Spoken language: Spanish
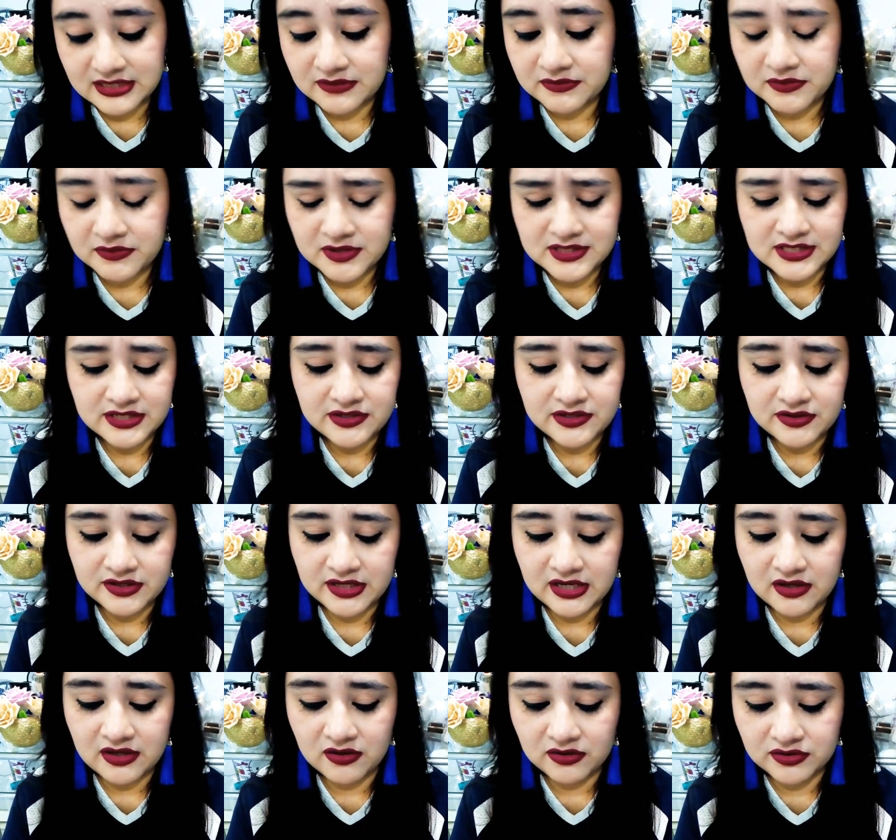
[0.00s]
Es el mismo diseño
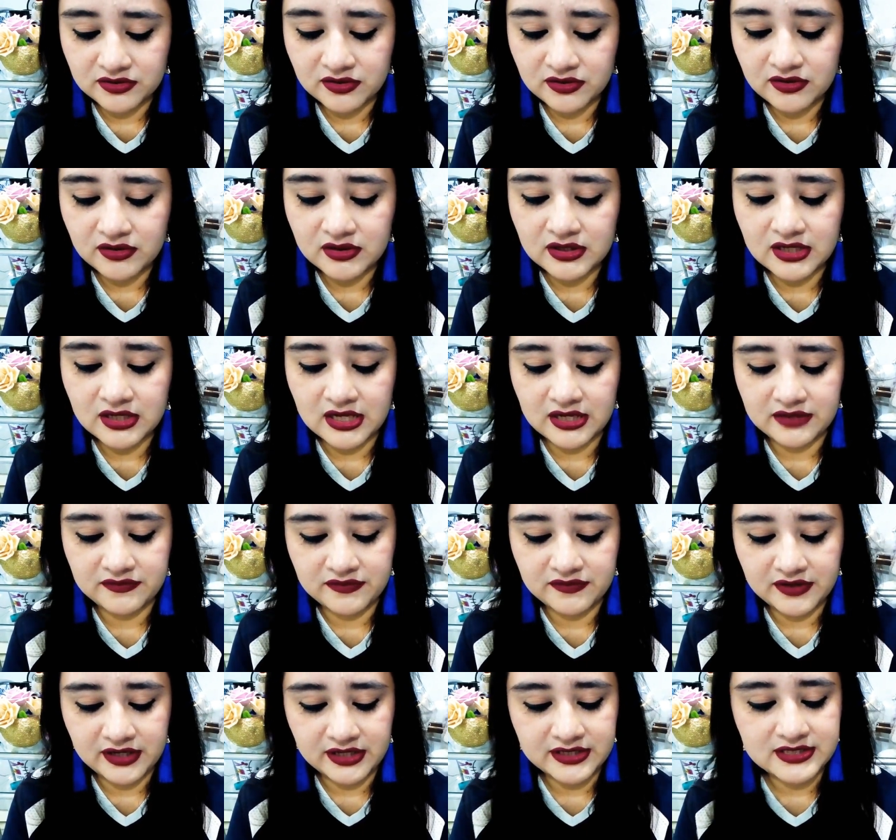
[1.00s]
del otro, la
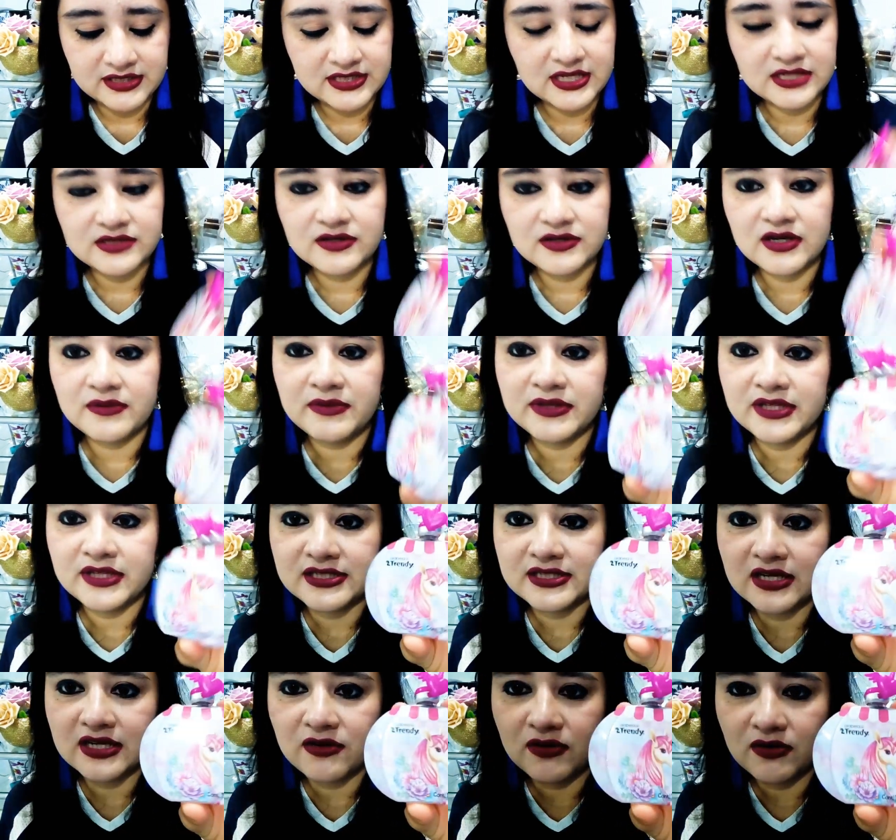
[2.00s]
diferencia
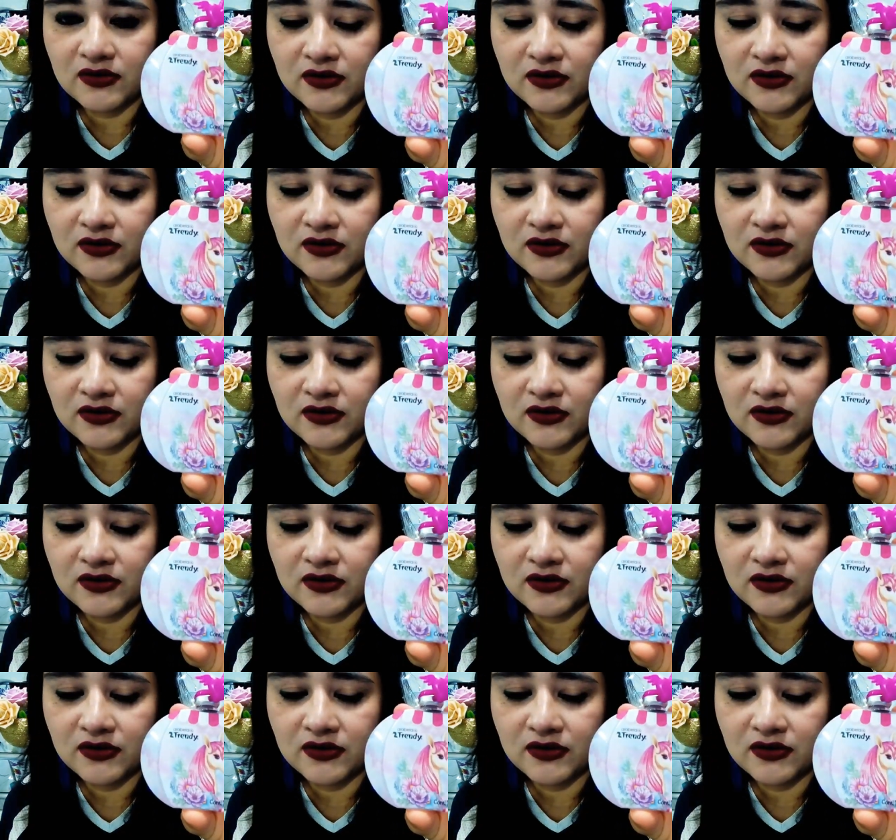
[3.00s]
solamente es el